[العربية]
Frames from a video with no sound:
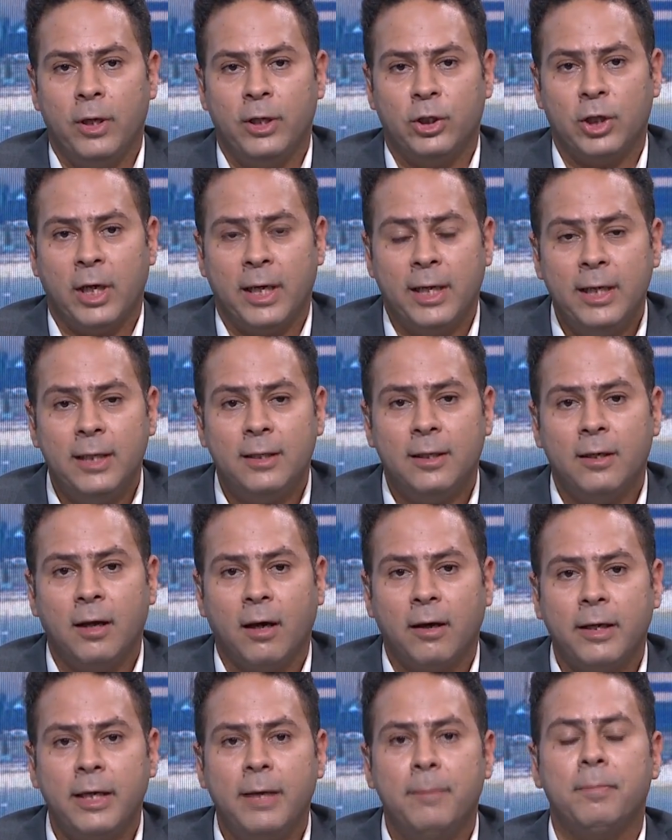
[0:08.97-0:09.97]
الشهيد
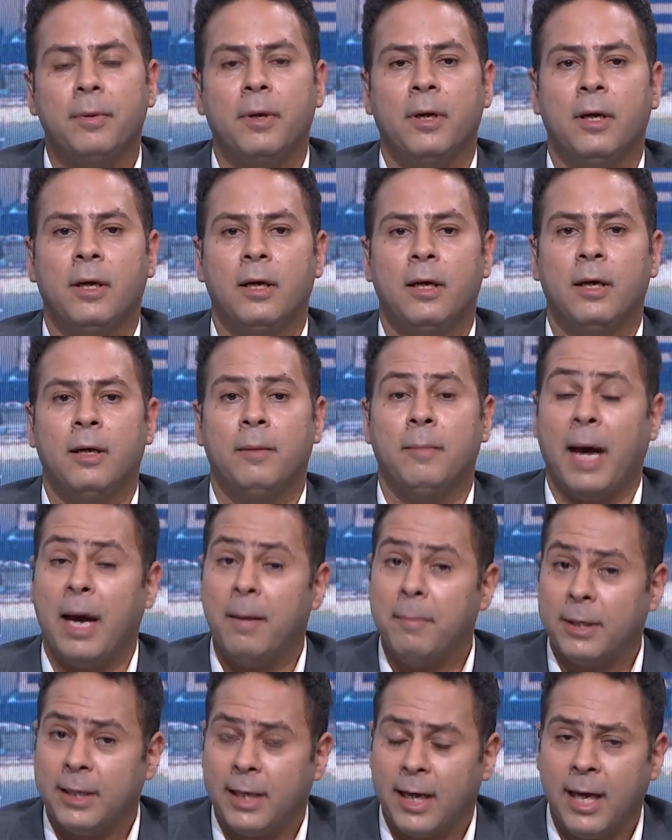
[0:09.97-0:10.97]
النقيب آه، آه،
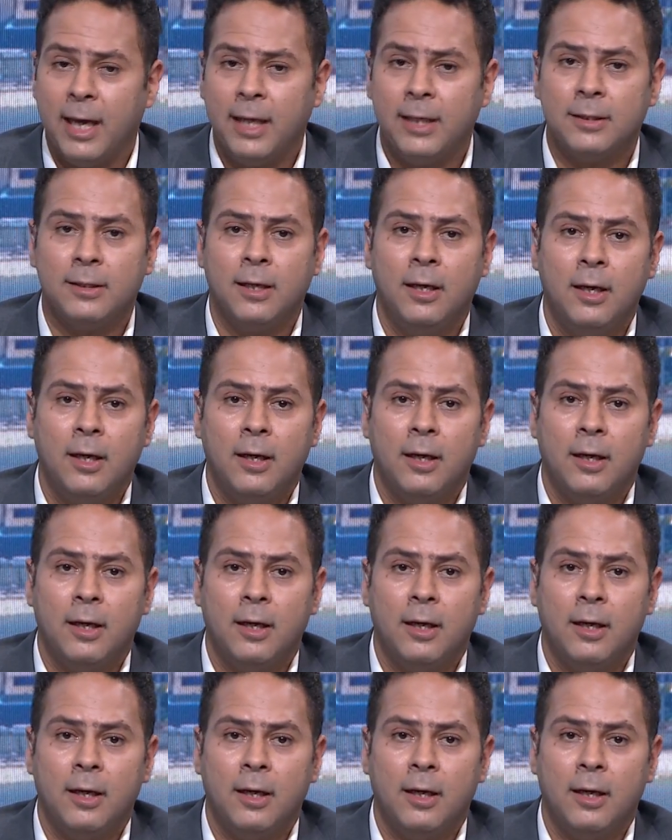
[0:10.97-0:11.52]
محمد الحايس